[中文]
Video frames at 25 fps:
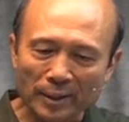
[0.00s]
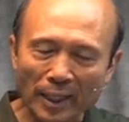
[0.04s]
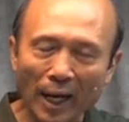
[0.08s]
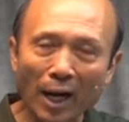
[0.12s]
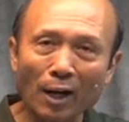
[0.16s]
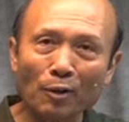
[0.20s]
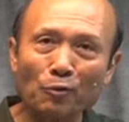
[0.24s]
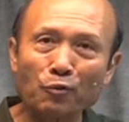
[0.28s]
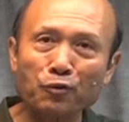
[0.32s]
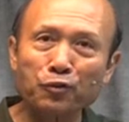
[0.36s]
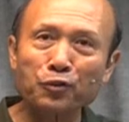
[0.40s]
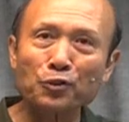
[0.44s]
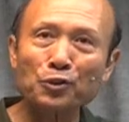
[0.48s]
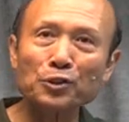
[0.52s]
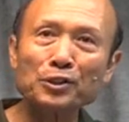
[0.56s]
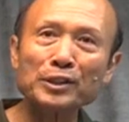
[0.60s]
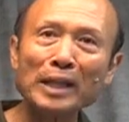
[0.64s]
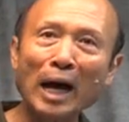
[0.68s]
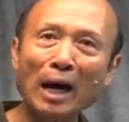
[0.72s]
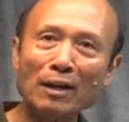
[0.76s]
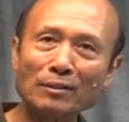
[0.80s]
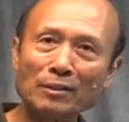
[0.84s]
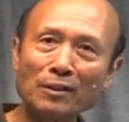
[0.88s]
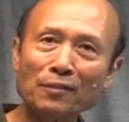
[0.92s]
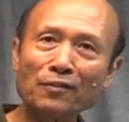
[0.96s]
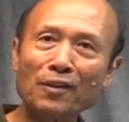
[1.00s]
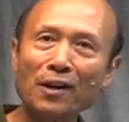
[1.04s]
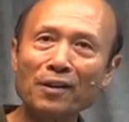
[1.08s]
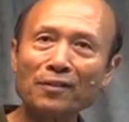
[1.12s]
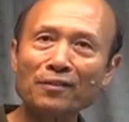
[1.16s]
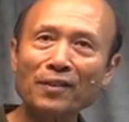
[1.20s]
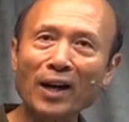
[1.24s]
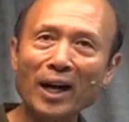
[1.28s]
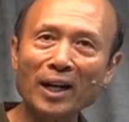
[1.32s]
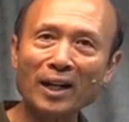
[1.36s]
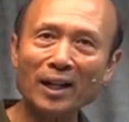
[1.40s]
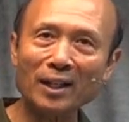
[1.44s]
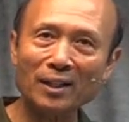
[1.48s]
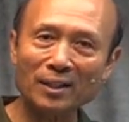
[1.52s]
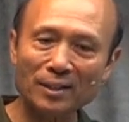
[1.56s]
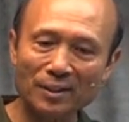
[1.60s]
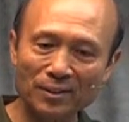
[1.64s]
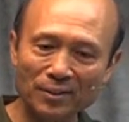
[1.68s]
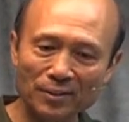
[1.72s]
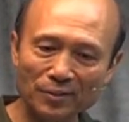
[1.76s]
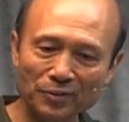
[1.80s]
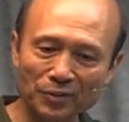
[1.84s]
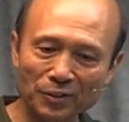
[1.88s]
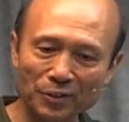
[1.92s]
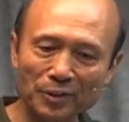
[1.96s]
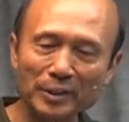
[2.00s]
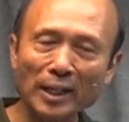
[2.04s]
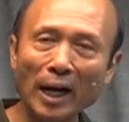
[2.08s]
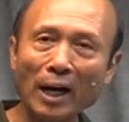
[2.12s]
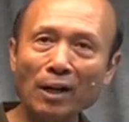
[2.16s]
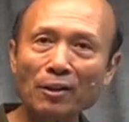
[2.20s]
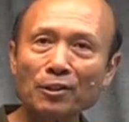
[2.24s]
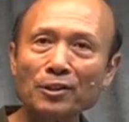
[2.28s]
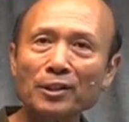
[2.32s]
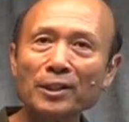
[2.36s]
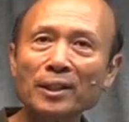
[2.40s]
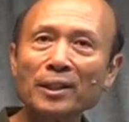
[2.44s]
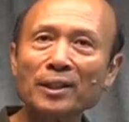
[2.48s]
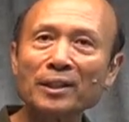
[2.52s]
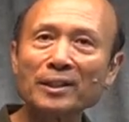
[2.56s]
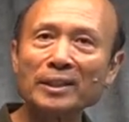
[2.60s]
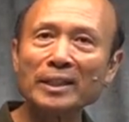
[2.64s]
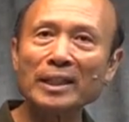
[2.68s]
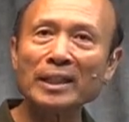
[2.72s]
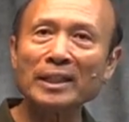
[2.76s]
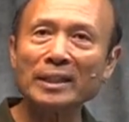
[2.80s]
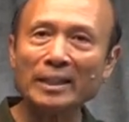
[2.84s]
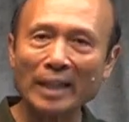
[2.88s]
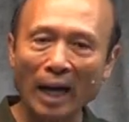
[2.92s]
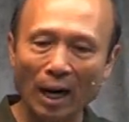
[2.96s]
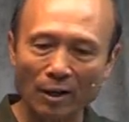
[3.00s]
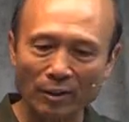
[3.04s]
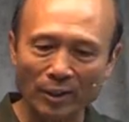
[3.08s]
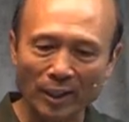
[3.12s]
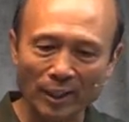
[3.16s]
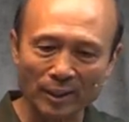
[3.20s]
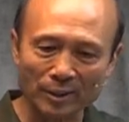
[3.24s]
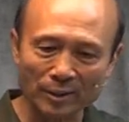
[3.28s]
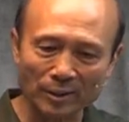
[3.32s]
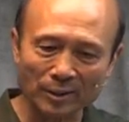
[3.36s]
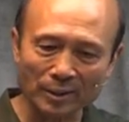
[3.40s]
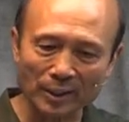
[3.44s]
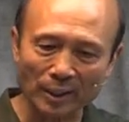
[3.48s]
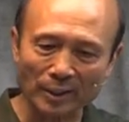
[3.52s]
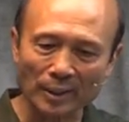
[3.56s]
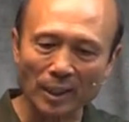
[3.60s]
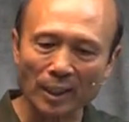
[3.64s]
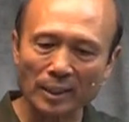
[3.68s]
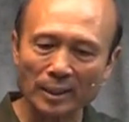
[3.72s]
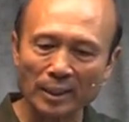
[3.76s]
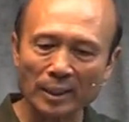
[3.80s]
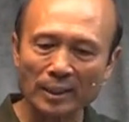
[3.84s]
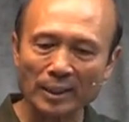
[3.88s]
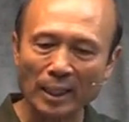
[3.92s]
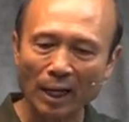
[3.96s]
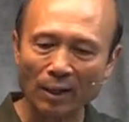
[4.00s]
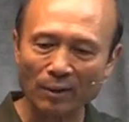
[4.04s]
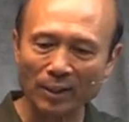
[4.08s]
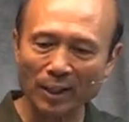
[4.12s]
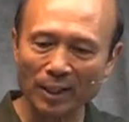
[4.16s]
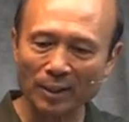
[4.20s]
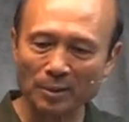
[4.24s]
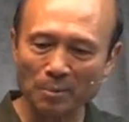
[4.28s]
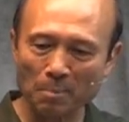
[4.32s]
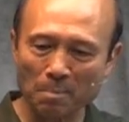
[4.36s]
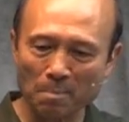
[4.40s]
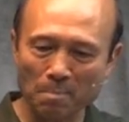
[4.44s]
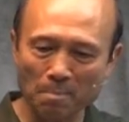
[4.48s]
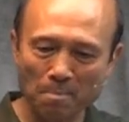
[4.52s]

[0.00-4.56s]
然后辅导的方法了，辅导引导人怎样引导呢？